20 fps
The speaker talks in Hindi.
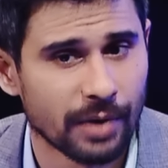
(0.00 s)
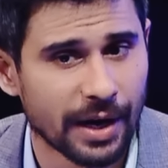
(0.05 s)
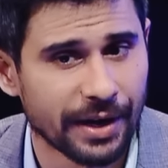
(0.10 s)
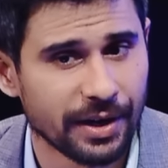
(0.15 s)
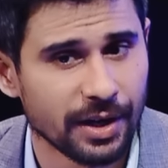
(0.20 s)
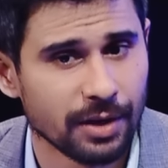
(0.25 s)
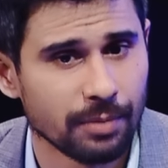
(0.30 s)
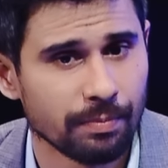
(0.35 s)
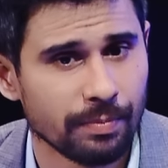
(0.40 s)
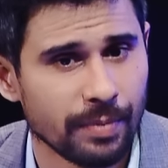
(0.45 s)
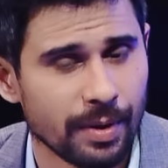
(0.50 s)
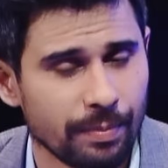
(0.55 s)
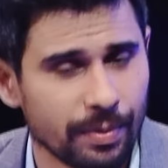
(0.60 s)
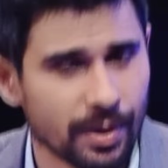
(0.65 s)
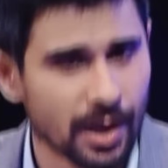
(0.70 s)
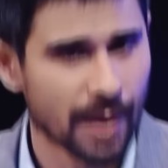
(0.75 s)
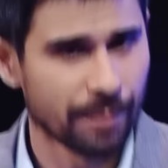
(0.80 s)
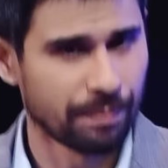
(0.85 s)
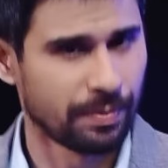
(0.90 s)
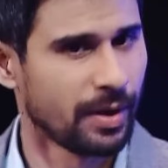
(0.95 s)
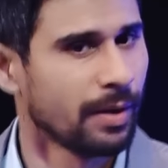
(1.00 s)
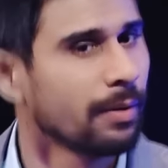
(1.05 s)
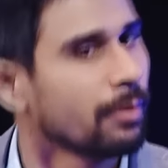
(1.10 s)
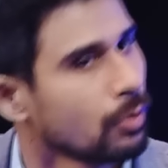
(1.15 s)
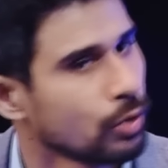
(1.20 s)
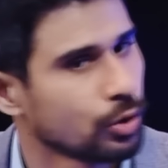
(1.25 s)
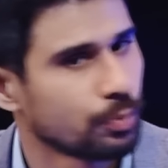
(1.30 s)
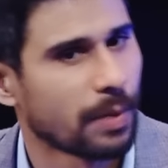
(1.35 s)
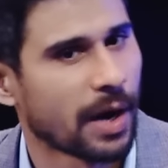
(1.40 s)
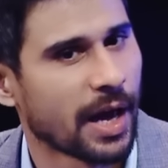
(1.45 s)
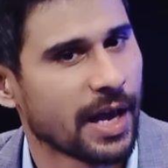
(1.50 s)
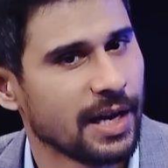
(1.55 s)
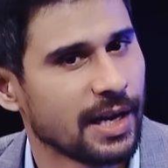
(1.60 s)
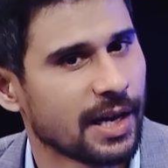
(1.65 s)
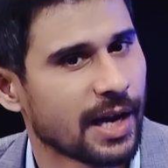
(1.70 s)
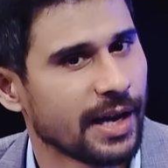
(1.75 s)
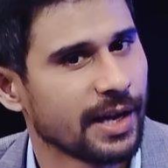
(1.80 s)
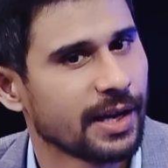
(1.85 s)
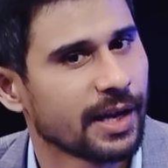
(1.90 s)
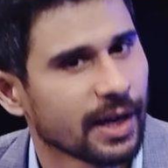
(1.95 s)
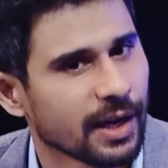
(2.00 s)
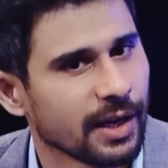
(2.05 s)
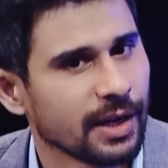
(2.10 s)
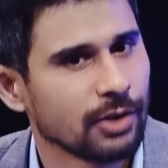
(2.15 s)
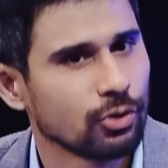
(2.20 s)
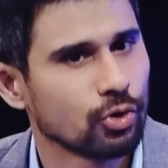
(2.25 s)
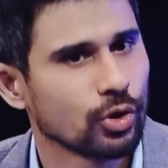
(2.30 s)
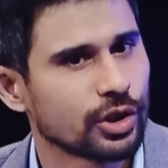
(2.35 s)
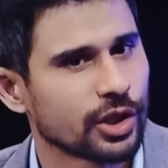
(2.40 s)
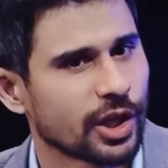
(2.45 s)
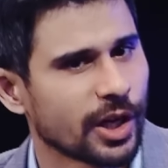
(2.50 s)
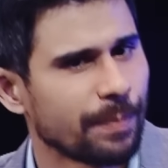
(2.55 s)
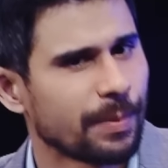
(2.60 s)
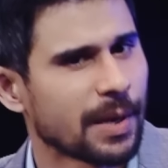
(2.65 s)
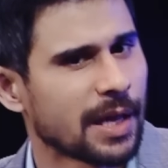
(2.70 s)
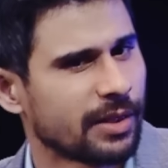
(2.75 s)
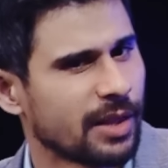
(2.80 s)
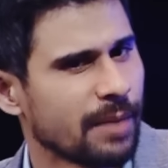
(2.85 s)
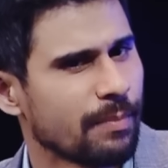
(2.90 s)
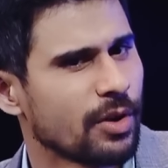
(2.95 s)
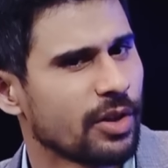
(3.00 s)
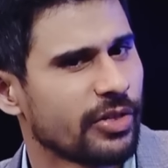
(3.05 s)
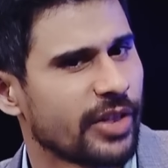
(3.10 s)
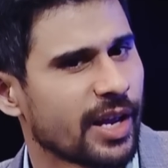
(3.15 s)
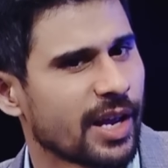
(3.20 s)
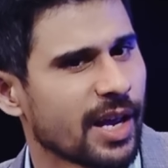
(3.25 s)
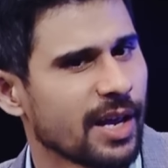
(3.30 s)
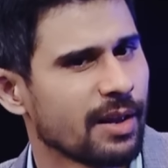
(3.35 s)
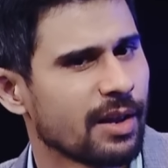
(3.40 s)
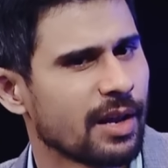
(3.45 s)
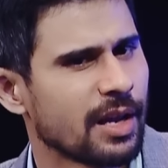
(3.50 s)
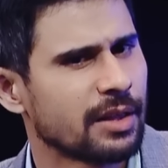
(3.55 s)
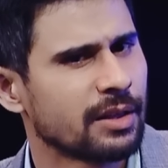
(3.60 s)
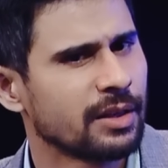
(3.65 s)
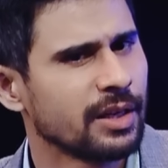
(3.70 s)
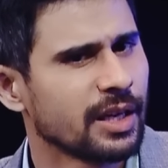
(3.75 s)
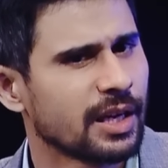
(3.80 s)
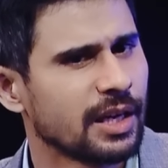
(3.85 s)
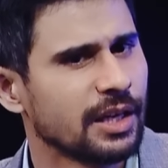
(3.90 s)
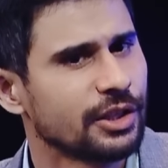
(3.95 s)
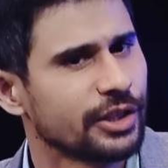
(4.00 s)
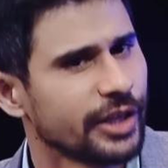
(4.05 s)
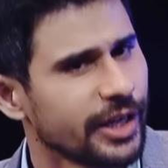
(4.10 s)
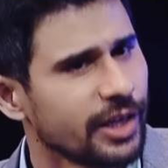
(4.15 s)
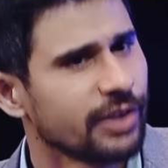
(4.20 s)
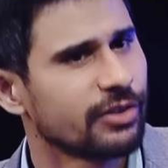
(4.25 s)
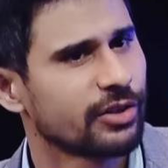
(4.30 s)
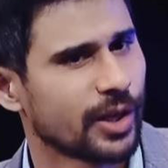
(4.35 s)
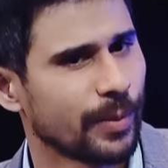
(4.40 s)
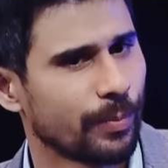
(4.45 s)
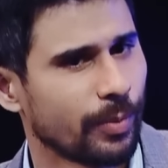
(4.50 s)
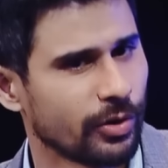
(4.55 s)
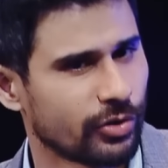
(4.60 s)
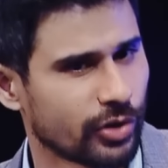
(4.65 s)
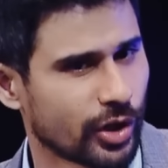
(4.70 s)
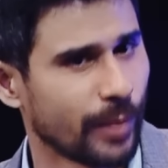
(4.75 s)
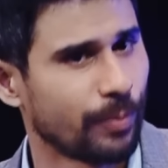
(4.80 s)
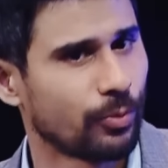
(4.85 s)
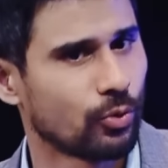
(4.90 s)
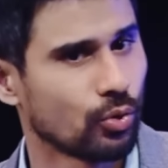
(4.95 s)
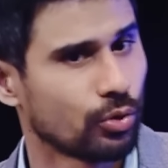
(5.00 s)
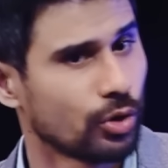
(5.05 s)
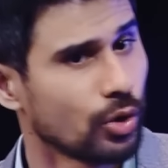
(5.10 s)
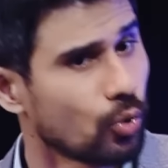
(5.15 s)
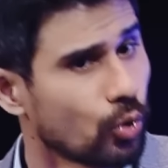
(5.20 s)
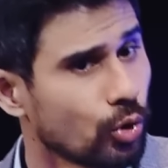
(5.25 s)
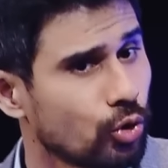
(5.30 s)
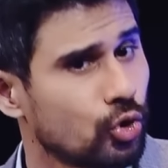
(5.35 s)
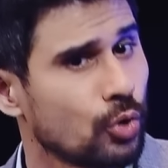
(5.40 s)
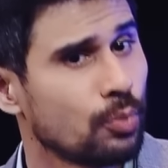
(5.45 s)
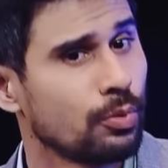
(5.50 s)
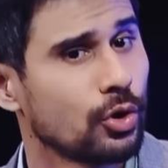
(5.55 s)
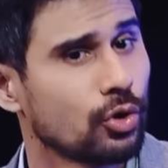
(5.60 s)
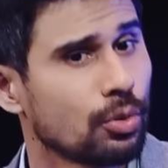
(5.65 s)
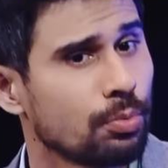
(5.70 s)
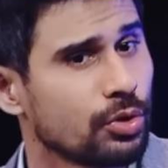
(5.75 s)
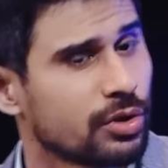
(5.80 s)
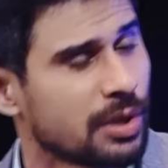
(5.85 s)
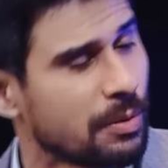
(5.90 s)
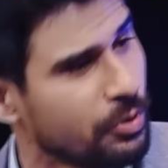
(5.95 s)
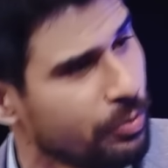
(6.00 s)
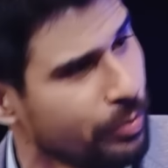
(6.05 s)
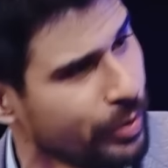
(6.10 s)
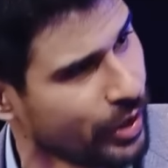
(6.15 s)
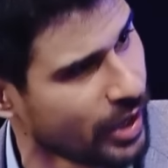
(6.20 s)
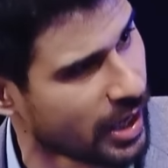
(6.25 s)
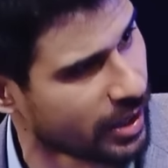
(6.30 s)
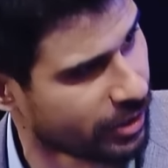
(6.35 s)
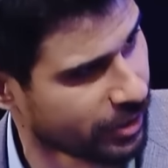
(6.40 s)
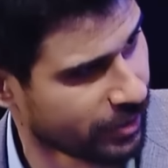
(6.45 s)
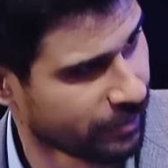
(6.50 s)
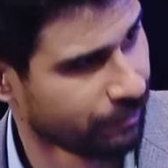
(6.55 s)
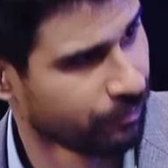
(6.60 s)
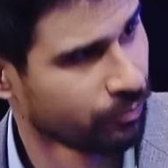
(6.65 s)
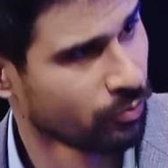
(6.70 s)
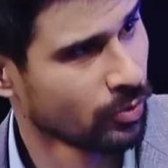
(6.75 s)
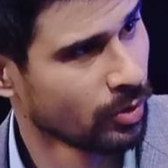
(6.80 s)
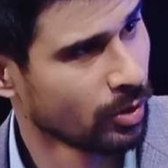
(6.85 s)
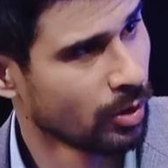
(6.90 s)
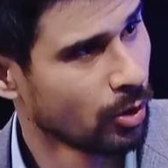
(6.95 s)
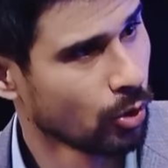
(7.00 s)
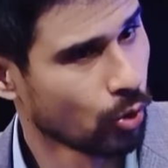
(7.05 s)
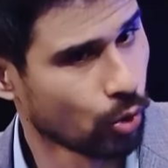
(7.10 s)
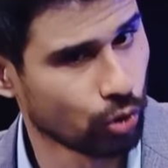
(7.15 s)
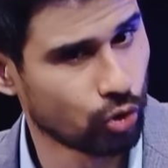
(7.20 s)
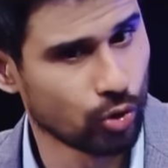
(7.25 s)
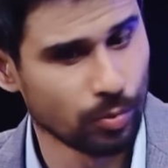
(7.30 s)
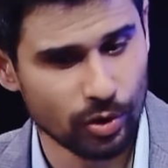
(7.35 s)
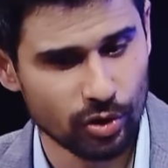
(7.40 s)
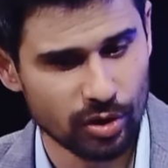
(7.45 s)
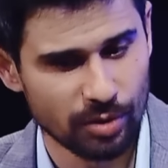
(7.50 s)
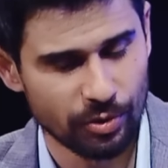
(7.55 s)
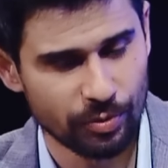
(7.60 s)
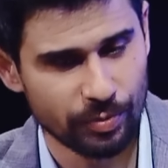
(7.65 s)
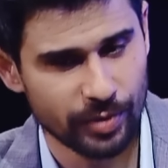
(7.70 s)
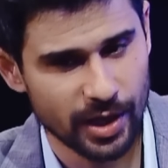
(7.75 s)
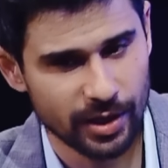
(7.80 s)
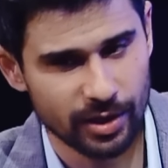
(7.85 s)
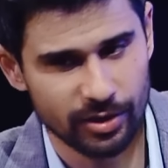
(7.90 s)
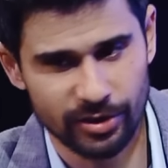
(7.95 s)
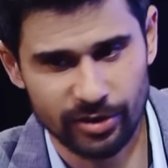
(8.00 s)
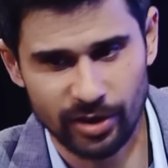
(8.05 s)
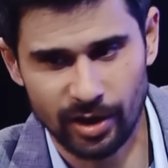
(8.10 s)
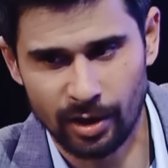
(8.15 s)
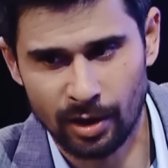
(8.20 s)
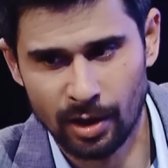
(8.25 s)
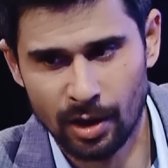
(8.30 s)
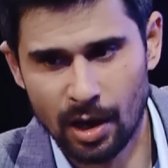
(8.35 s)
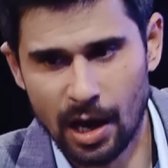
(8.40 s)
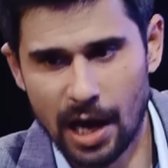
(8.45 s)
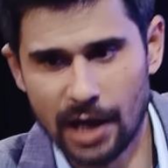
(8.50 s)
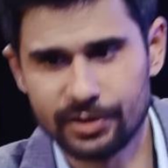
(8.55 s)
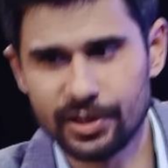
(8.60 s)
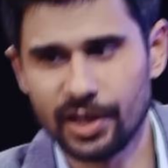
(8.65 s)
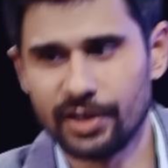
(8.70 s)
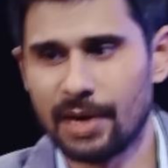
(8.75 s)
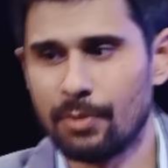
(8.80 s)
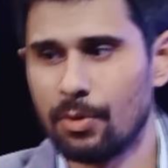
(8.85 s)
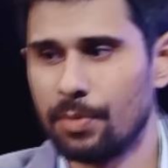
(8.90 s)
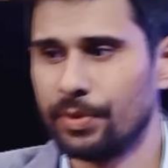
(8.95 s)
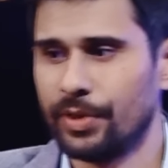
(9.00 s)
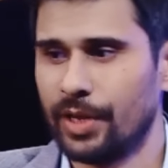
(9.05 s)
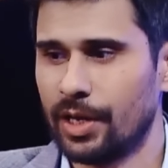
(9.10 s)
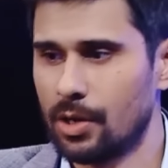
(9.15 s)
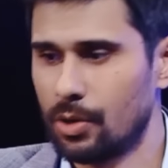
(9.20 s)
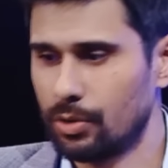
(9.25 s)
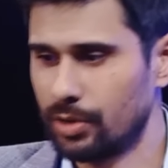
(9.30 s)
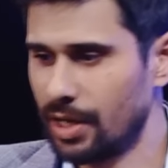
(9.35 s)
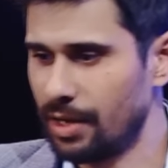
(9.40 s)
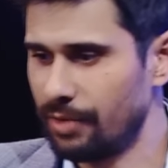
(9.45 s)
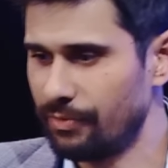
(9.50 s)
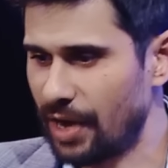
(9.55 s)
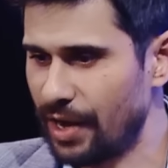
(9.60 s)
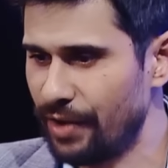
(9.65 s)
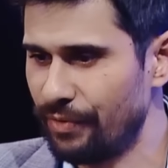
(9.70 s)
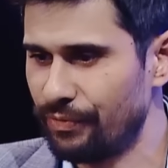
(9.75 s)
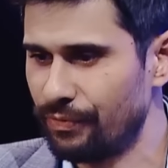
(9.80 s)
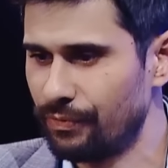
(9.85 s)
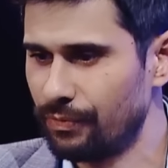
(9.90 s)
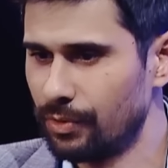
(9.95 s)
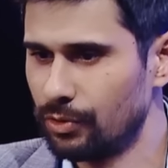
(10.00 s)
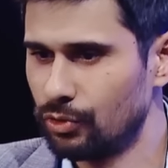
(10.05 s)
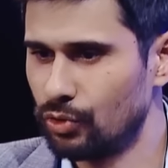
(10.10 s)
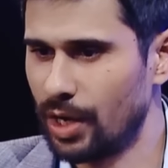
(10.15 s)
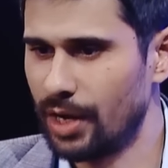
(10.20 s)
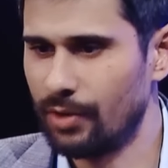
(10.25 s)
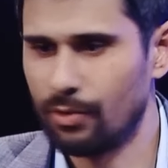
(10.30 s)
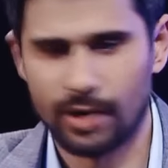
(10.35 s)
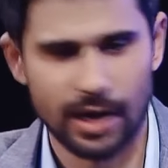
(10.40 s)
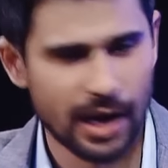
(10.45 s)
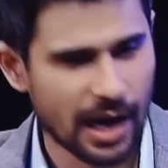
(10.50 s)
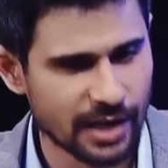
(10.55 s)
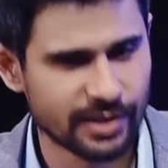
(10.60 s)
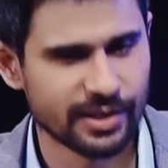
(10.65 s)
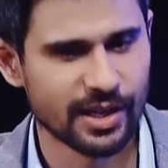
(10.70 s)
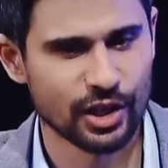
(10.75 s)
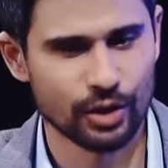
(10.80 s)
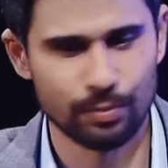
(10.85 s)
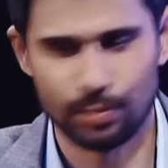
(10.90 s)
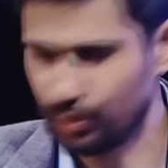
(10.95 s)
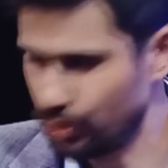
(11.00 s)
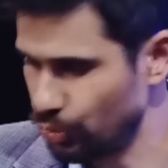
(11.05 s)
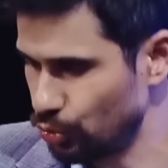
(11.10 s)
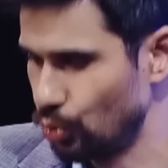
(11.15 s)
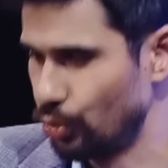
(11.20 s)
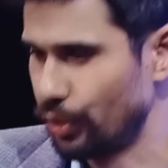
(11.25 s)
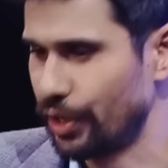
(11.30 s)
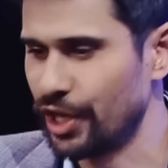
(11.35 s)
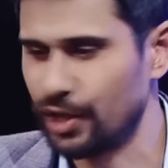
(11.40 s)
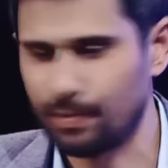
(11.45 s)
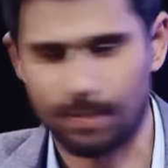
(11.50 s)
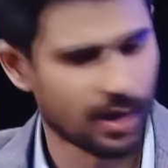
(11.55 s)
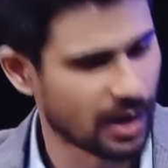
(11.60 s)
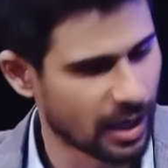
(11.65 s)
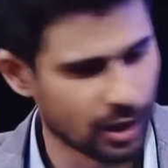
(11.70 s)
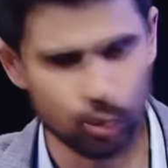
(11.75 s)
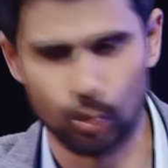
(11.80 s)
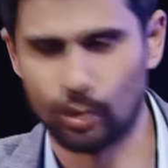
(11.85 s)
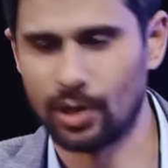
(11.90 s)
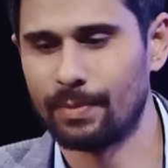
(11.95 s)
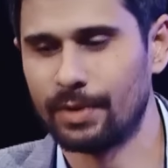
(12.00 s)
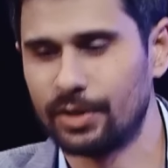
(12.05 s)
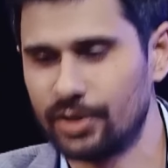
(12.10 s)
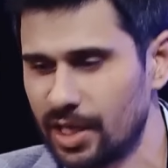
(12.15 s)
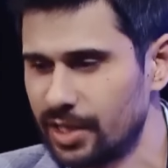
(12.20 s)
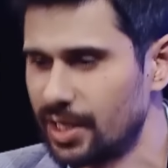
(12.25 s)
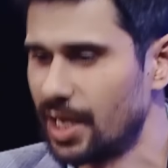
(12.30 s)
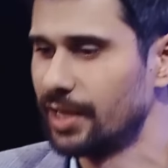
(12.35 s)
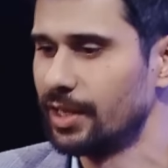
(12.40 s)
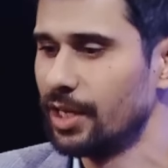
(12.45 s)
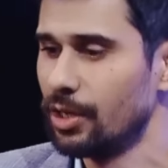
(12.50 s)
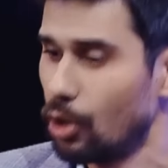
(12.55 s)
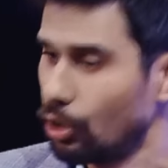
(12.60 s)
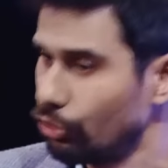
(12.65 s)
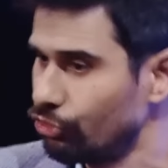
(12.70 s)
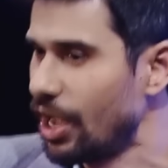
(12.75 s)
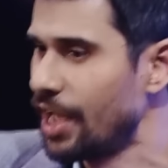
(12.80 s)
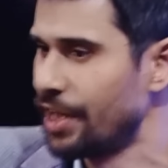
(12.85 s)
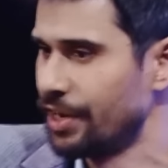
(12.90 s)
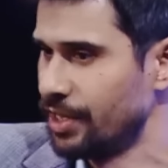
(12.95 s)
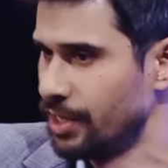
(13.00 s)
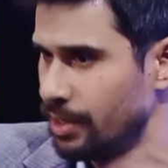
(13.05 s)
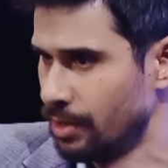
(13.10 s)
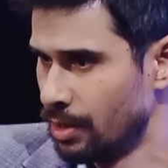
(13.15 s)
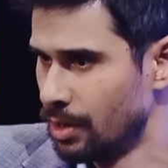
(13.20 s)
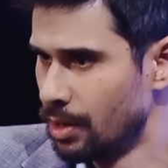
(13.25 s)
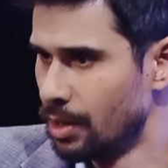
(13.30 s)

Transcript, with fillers: राइटिंग में भी आपने कुछ पढ़ाई लिखाई कर ली जो स्क्रिप्ट हाँ। आते हैं मैंने देखा है कितने क्लिशेड स्क्रिप्ट स्क्रिप्ट होते हैं कुछ जुमले तो मुझे समझ में नहीं आते अच्छा कुछ जुमले तो समझ में नहीं आते जैसे अक्सर ड्रामा में देखा होता है वाइफ जो है वो नाराज है हस्बैंड से सूट केस पकड़ा है छोटा बच्चा साथ है और जा रही है